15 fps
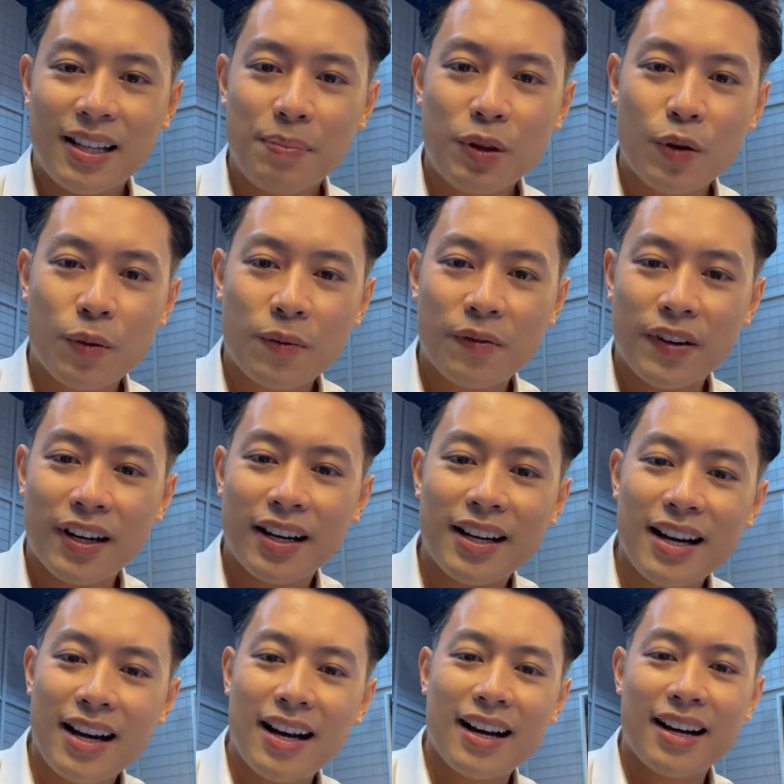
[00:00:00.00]
Tiếp tục với
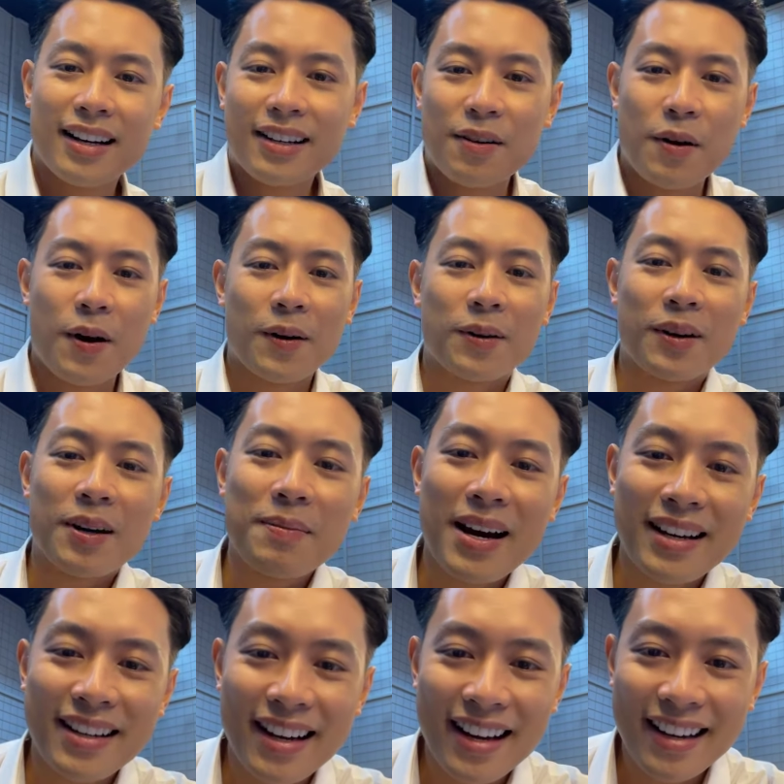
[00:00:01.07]
uh, câu hỏi của các
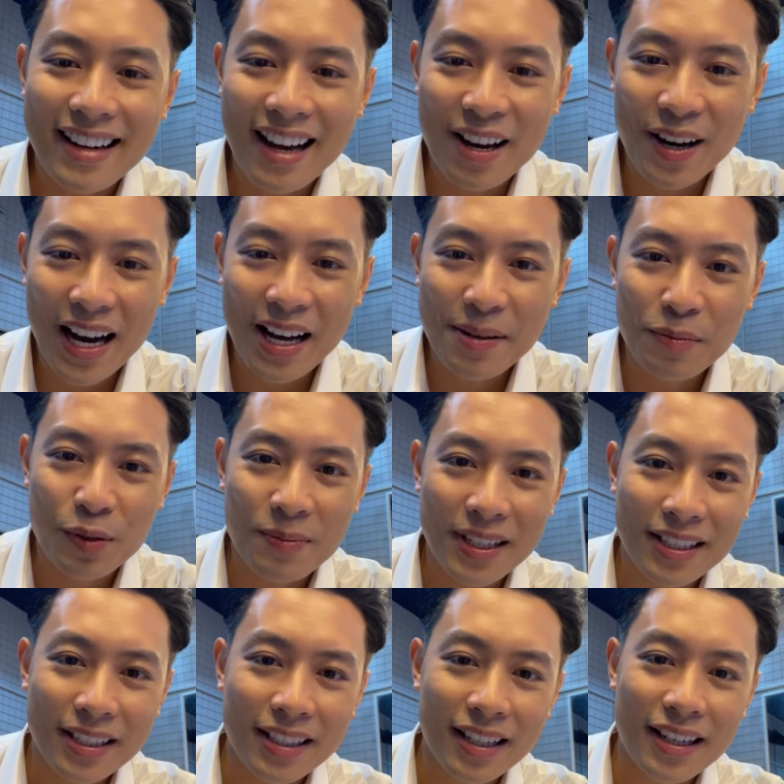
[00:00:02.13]
bạn nhé. Nào ai muốn
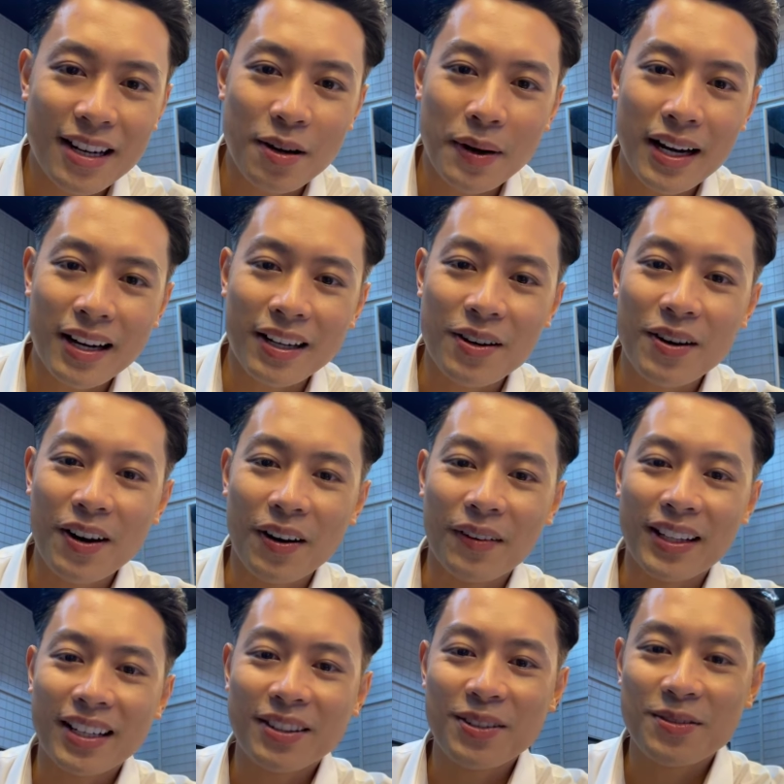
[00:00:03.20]
biết thời tiết ở đâu hãy đặt câu hỏi
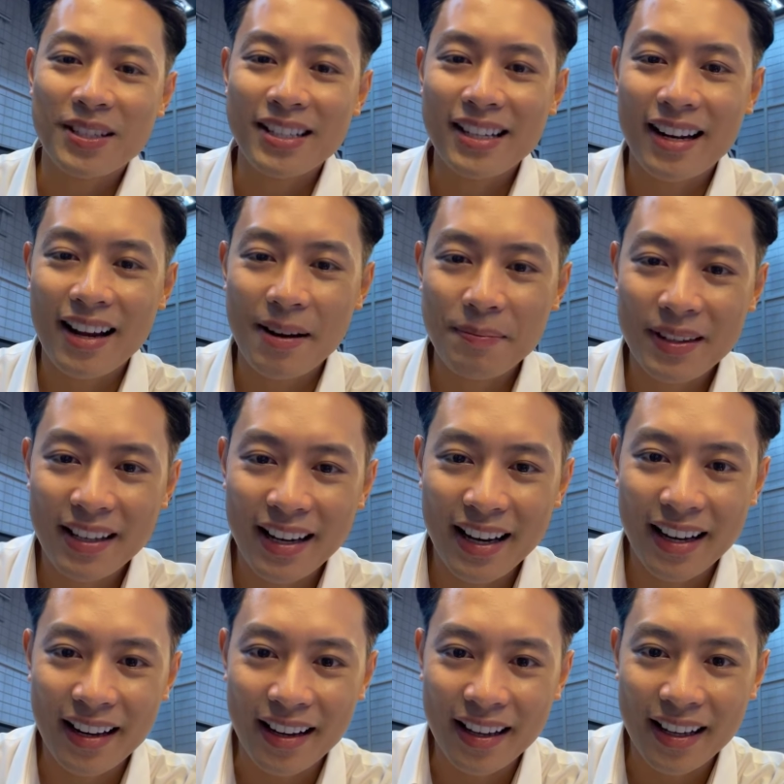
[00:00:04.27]
và Thanh Tùng sẽ giải đáp
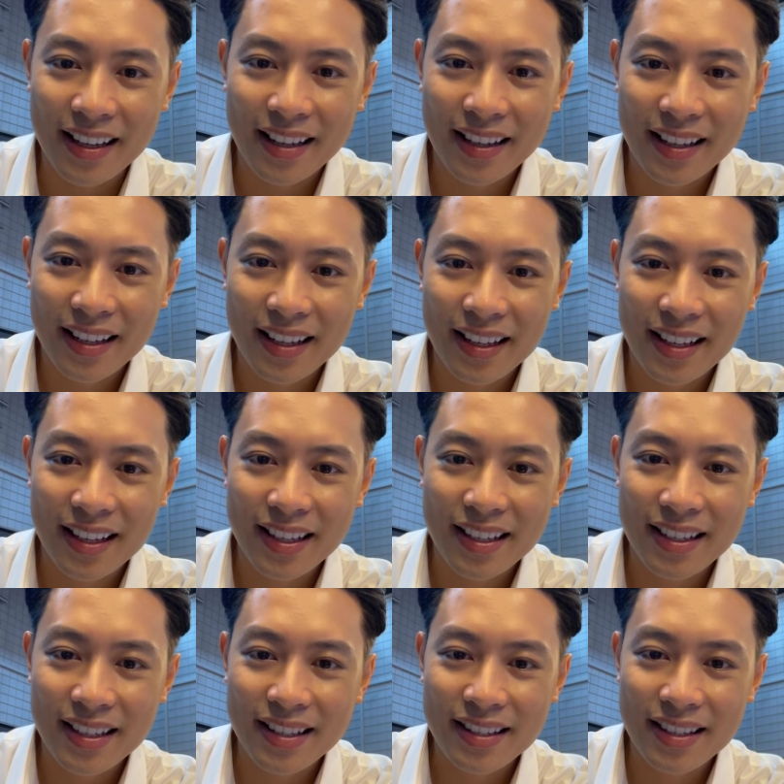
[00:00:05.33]
nhé.
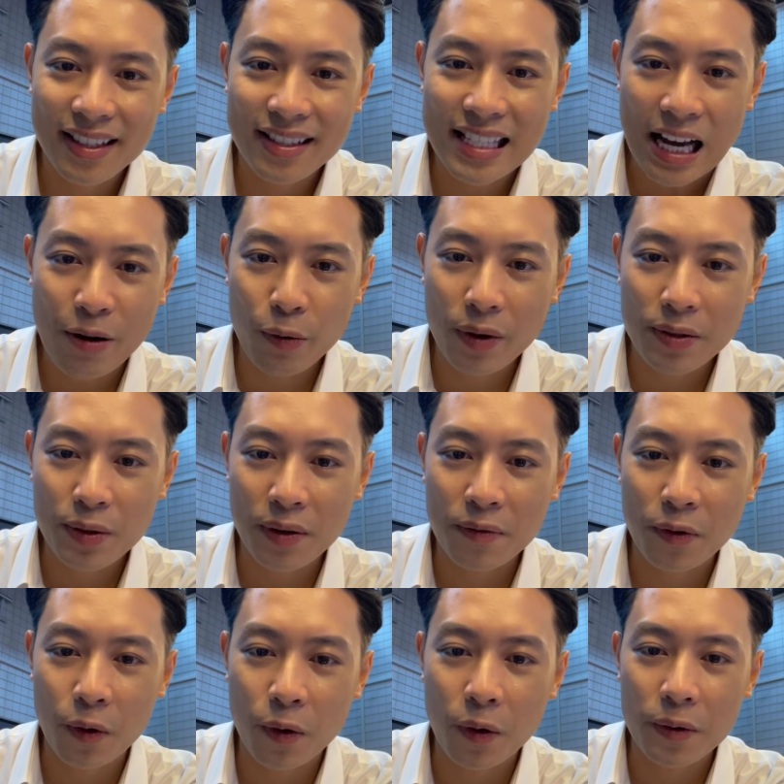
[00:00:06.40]
Xin chào Nguyễn
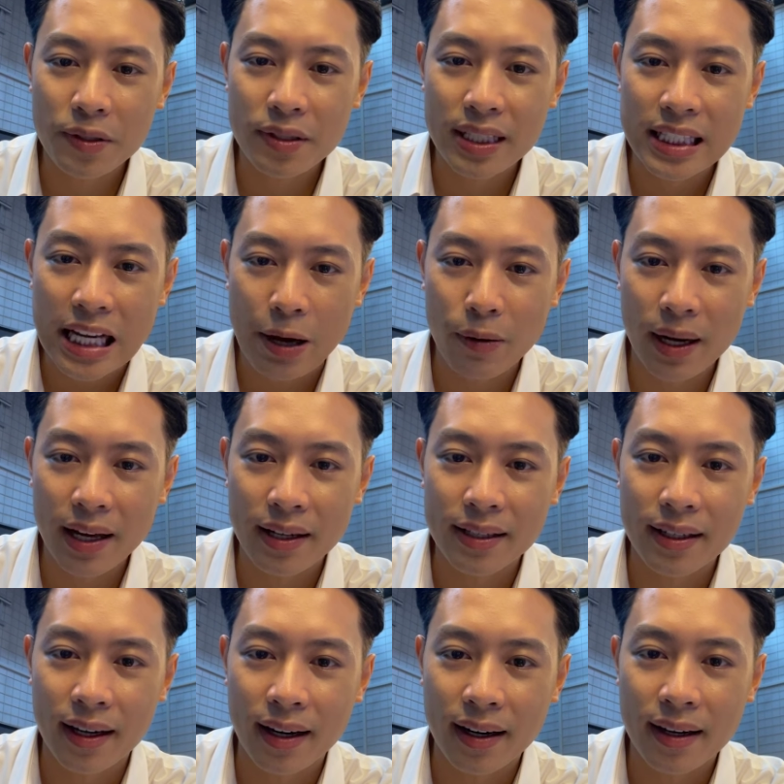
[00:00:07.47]
Xuân Vũ, xin chào Lê
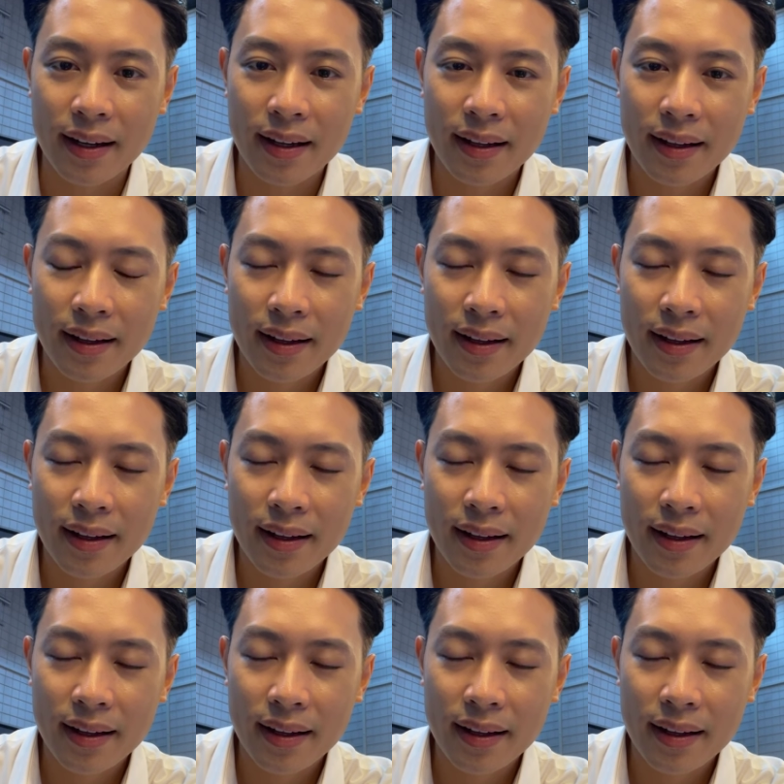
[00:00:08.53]
Hường.